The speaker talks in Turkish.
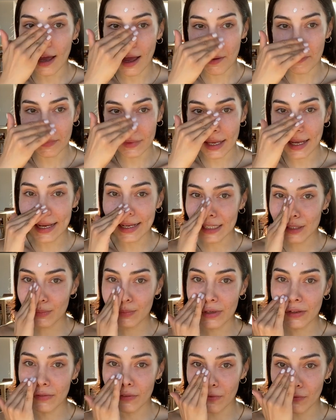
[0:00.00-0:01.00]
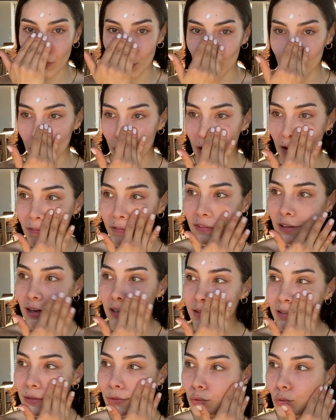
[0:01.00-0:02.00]
hem de SPF'in
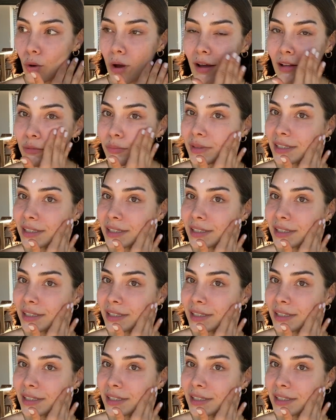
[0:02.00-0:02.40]
fotoğraflarda doğal